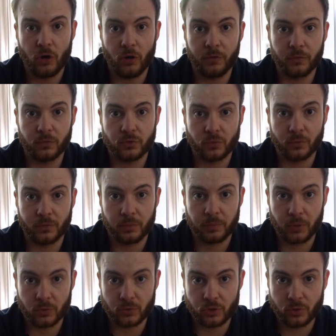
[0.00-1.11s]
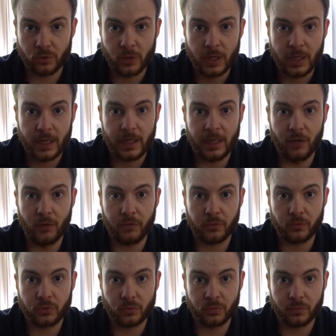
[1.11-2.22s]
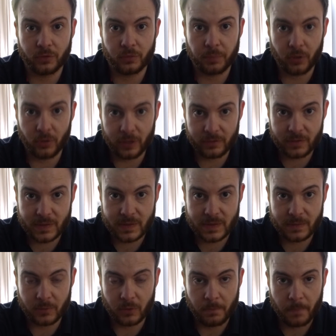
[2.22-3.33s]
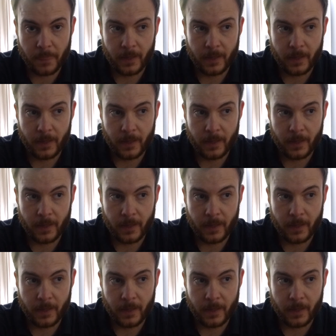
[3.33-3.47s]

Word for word: en fonction de votre plan de jeu et en fonction de votre plan d'investissement.